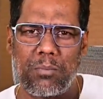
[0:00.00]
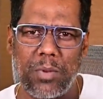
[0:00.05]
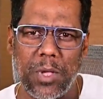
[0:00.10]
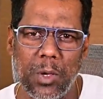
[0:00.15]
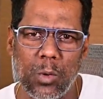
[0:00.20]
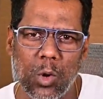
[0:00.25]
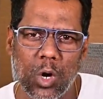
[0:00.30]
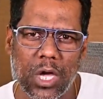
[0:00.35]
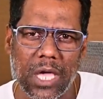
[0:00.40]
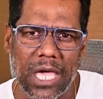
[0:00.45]

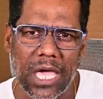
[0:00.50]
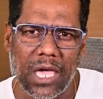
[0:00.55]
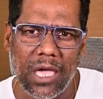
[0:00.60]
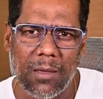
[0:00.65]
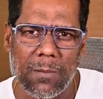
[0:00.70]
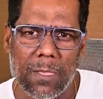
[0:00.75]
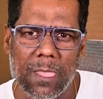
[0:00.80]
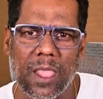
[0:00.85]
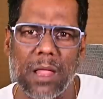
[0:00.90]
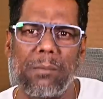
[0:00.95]
பிஓகே
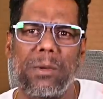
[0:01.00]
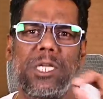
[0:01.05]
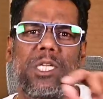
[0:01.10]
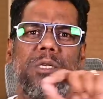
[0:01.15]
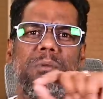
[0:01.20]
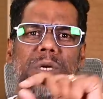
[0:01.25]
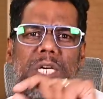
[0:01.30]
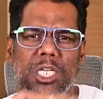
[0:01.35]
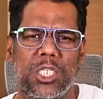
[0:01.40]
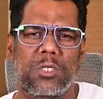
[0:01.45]

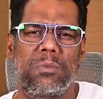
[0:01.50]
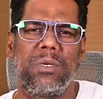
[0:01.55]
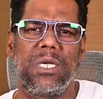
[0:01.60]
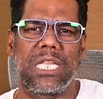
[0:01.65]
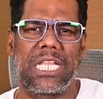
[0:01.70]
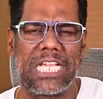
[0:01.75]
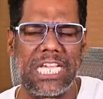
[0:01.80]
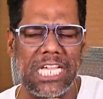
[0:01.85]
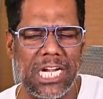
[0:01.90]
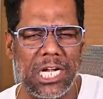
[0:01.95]
மற்றும்
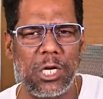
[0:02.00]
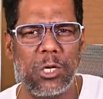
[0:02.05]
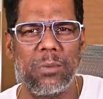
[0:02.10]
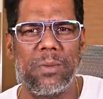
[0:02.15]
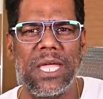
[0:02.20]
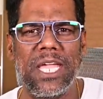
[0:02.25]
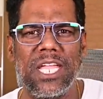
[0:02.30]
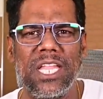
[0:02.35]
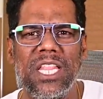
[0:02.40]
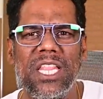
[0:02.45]
காஷ்மீர்
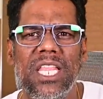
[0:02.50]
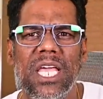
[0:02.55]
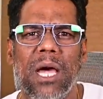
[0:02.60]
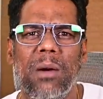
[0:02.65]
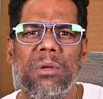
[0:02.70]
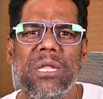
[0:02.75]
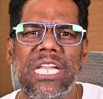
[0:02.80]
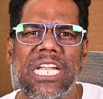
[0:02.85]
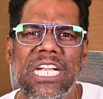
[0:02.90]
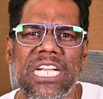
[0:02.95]
இரண்டுமே
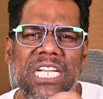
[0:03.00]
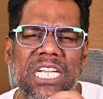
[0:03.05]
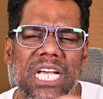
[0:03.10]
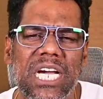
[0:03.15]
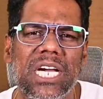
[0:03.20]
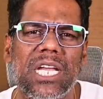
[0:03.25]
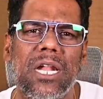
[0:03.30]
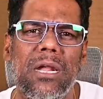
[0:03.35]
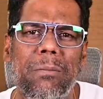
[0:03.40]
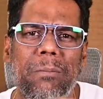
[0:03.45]
இந்தியாவின்
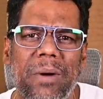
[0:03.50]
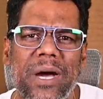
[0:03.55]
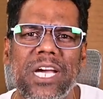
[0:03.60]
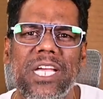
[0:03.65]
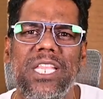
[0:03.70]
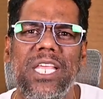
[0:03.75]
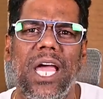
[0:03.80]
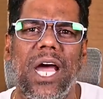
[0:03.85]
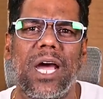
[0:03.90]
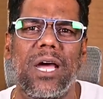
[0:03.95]
இன்டெகிரல்
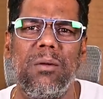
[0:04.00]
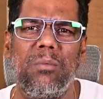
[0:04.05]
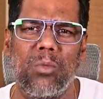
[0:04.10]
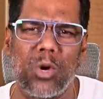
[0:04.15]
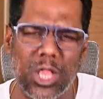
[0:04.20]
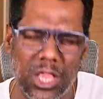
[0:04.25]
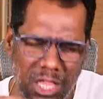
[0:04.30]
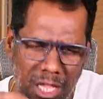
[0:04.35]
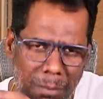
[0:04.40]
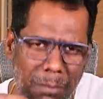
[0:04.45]
பகுதியாக
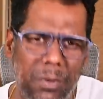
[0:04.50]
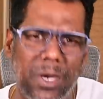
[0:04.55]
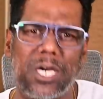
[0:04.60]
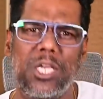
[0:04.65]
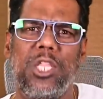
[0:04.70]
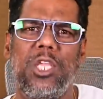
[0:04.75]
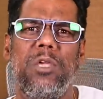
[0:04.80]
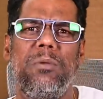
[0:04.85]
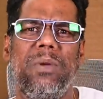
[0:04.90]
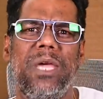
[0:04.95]
மொத்த
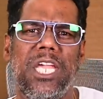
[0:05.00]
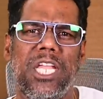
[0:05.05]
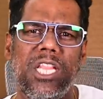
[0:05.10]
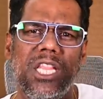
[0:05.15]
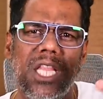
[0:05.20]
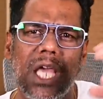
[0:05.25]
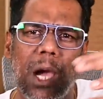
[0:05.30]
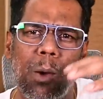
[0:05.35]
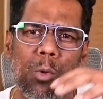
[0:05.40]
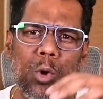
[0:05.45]
பகுதியுமே
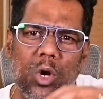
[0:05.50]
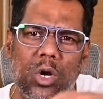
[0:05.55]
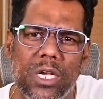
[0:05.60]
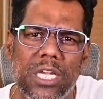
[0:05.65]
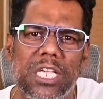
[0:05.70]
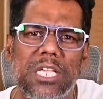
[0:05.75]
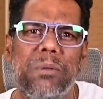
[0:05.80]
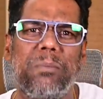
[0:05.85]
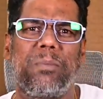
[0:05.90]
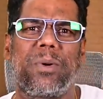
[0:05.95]

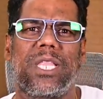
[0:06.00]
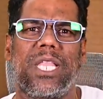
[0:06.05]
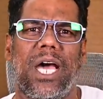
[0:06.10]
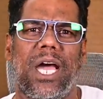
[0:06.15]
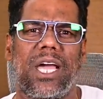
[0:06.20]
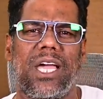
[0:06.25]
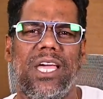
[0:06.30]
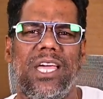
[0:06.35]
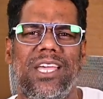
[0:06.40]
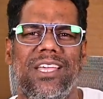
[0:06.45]
இந்தியாவுக்குள்
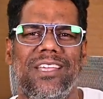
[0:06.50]
இருப்பதாக